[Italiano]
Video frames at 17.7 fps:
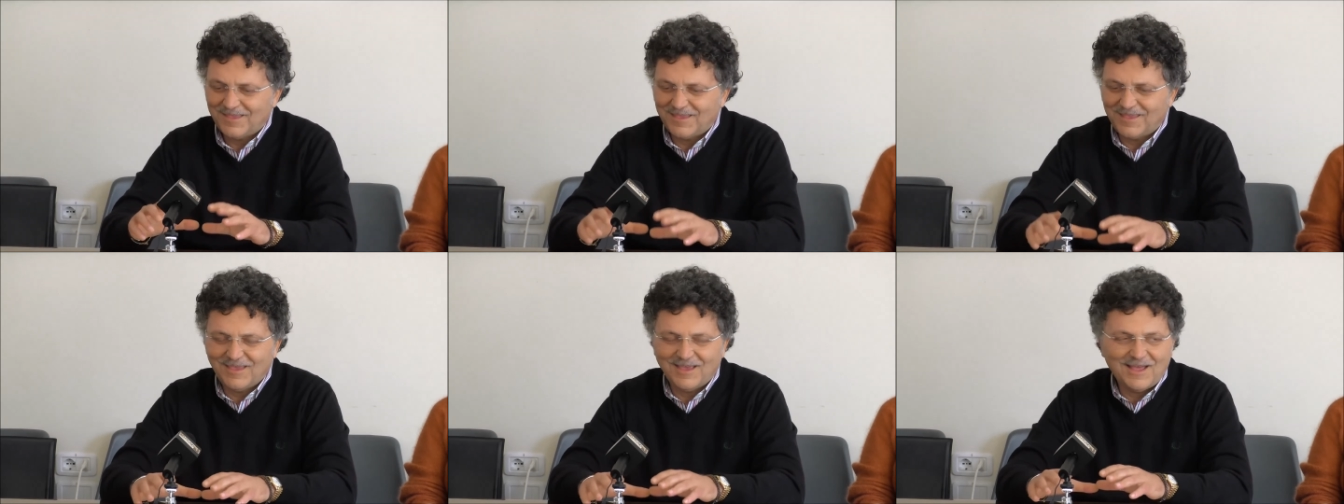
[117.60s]

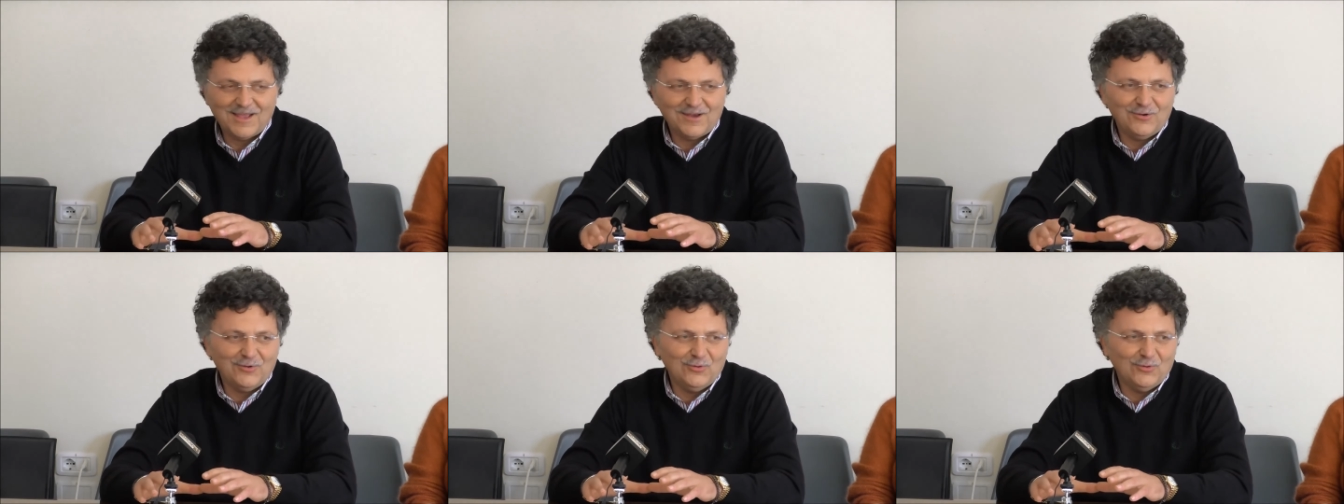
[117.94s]
che
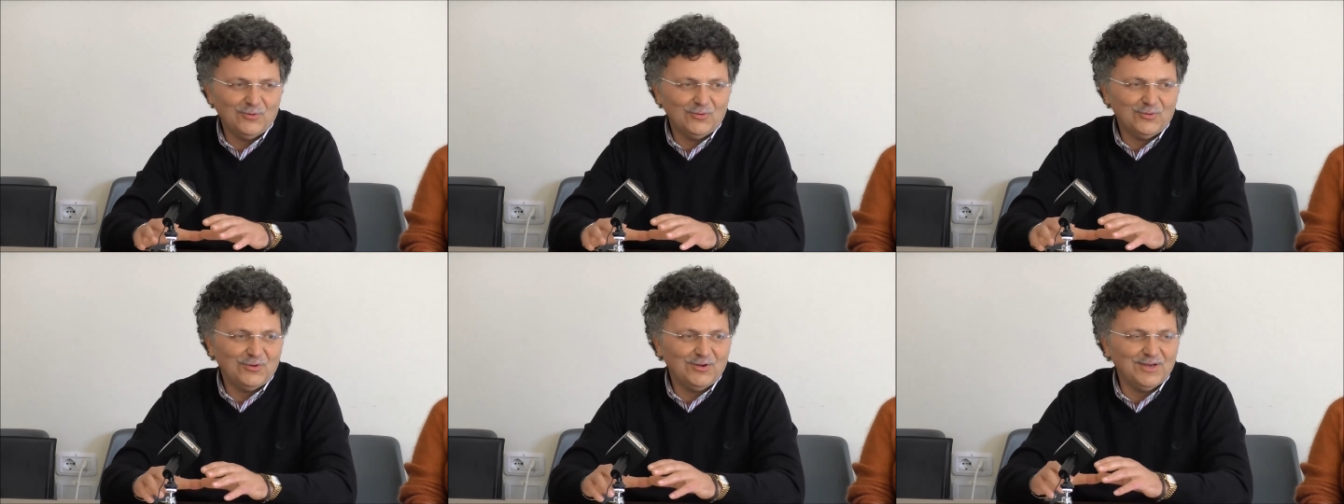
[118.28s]

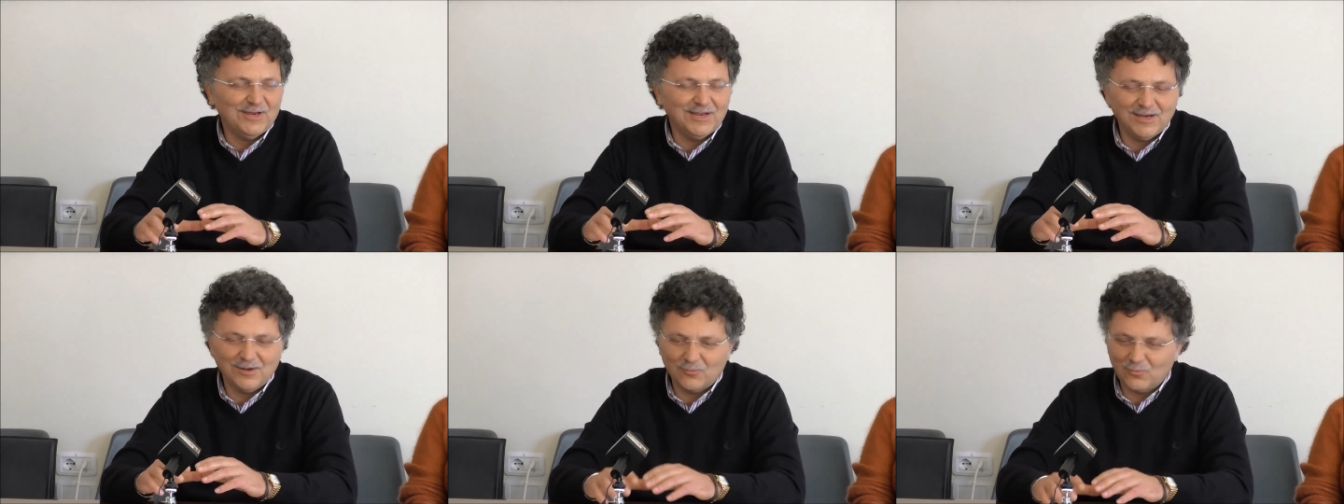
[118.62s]
hanno
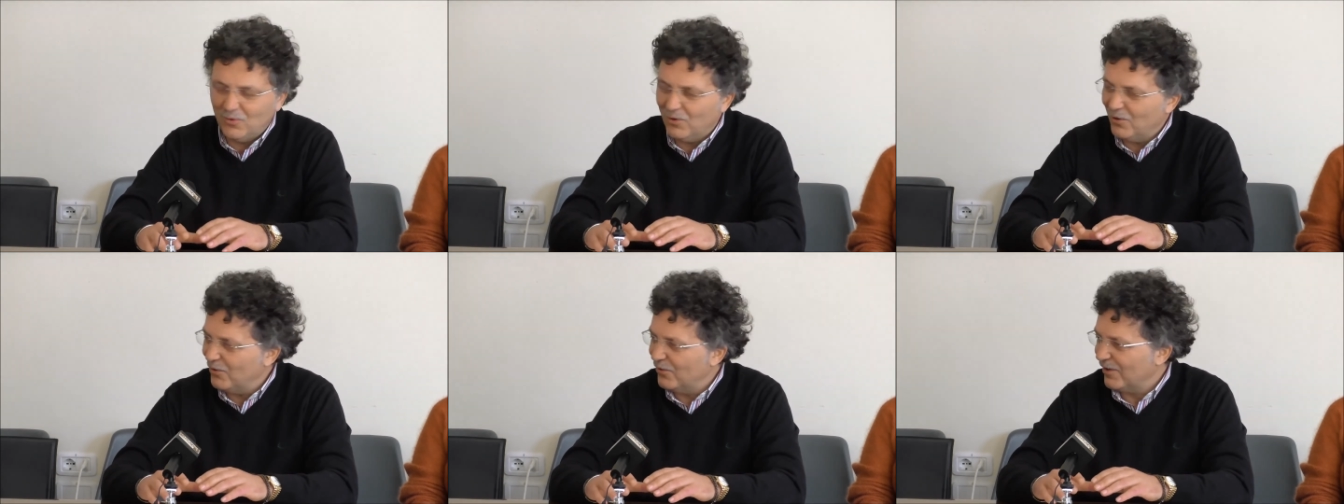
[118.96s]
nel
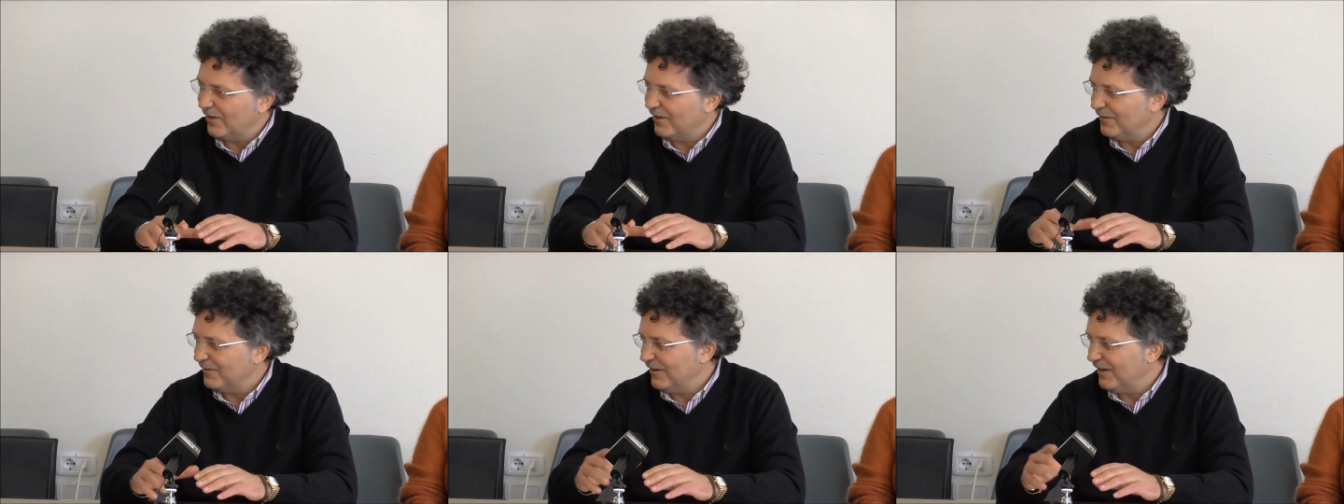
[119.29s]

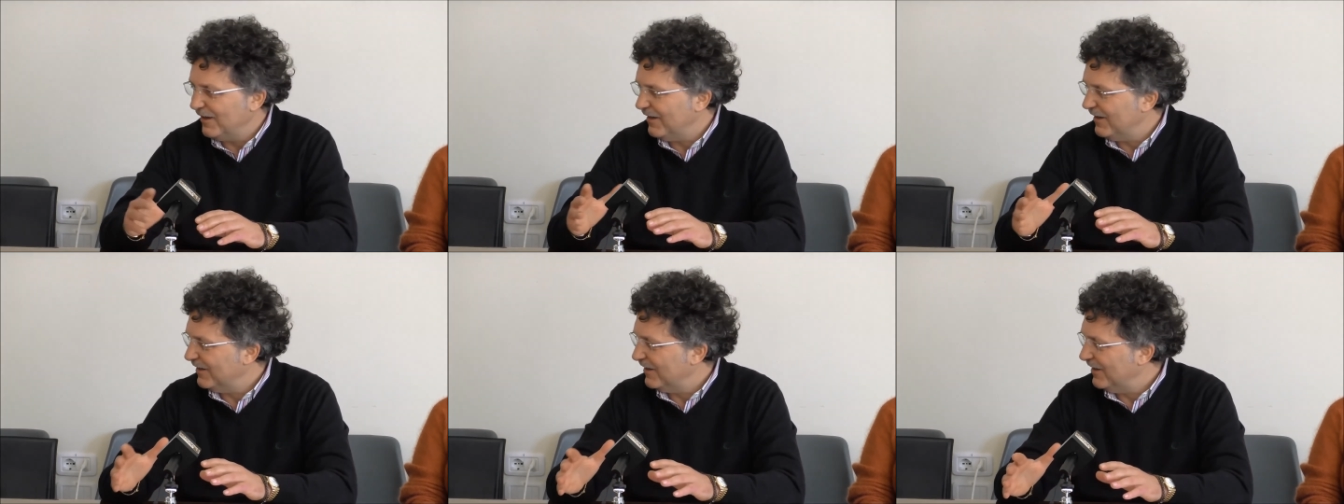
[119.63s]
cuore
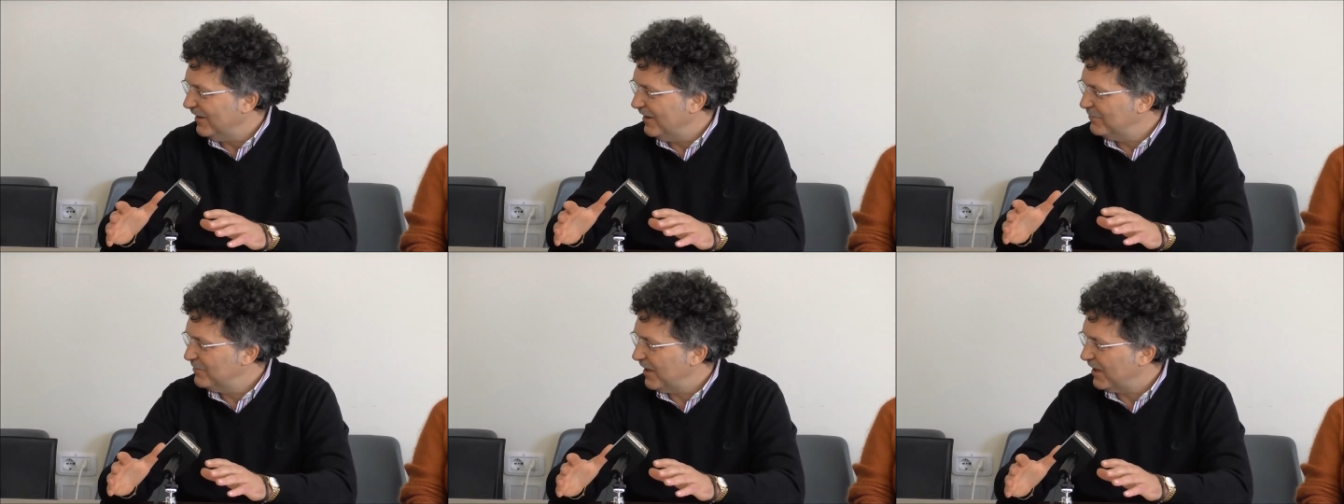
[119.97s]
e
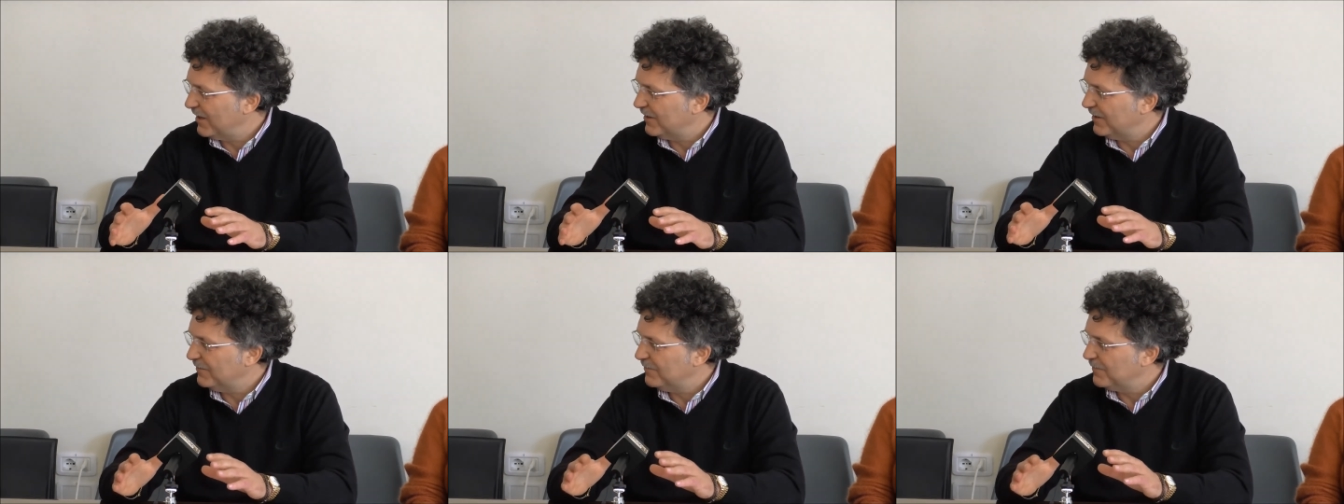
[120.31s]
nelle
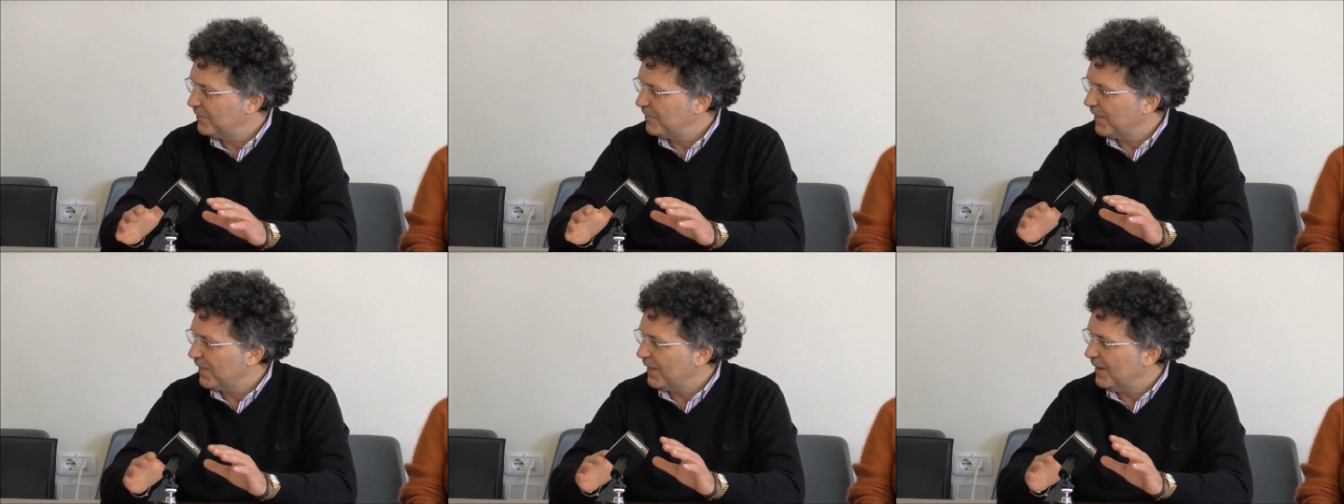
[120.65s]
mani
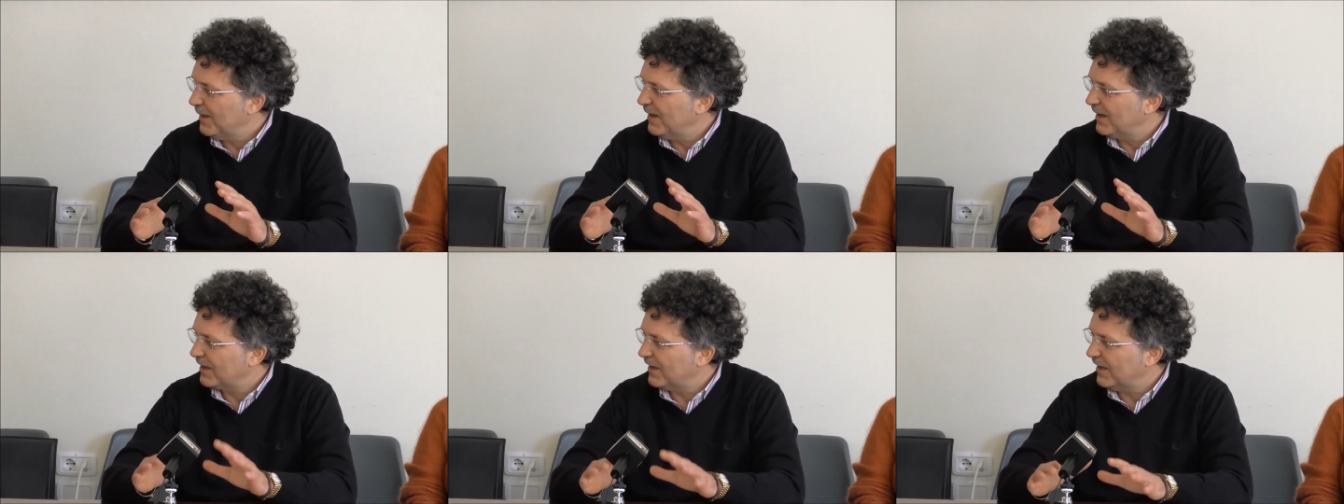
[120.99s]

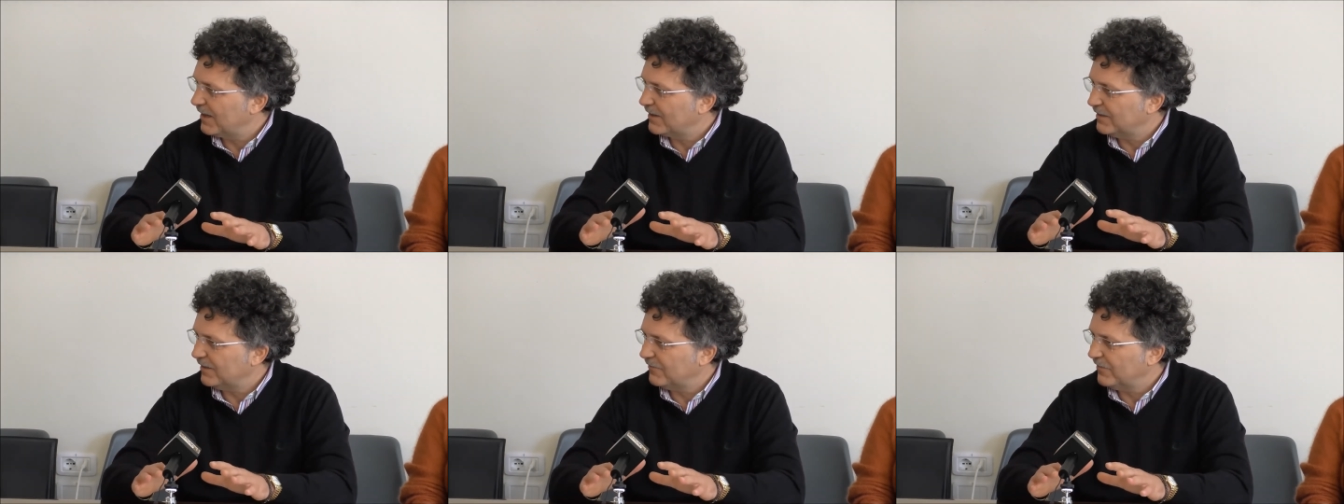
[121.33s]
la
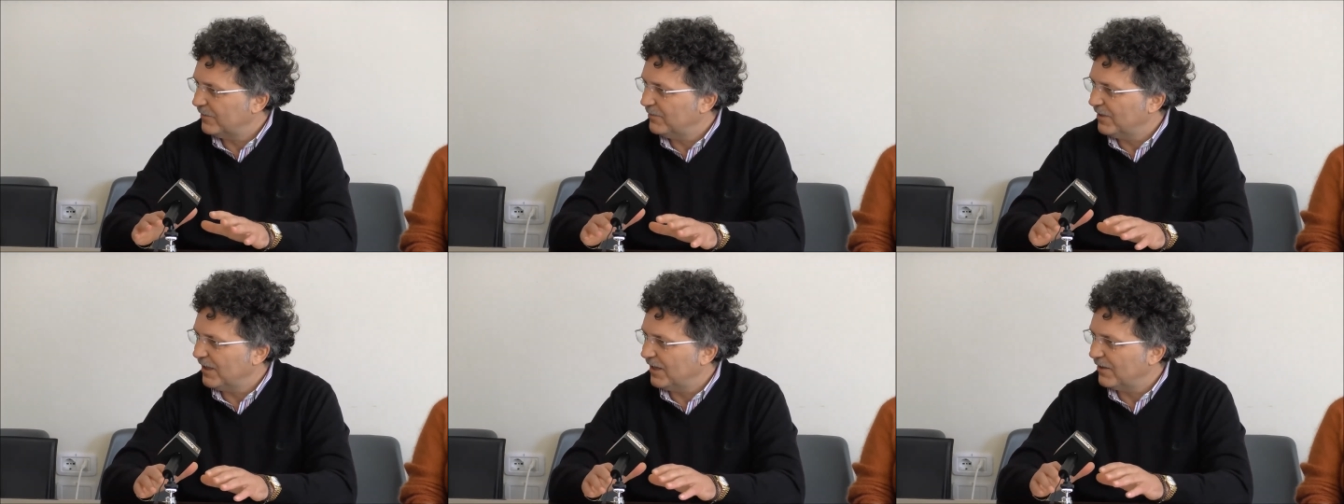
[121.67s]
carta
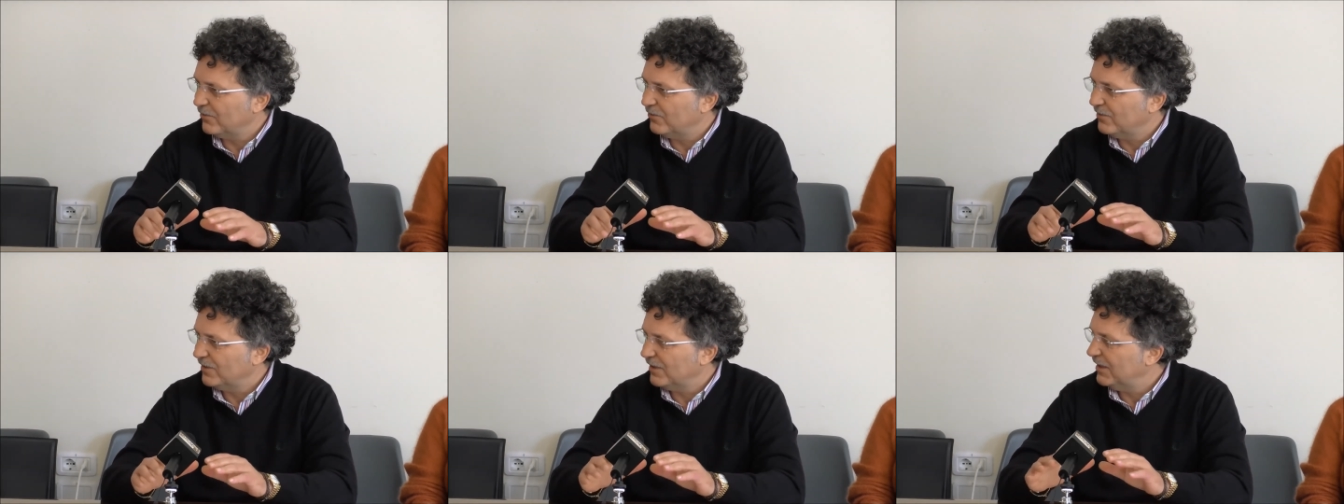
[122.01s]

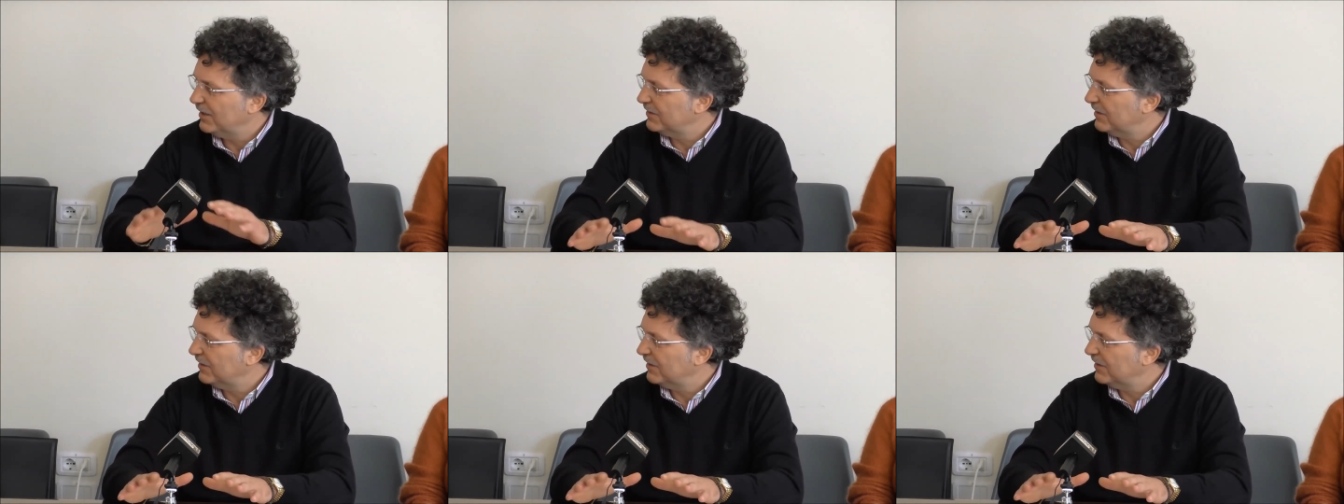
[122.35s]
Fabiano e la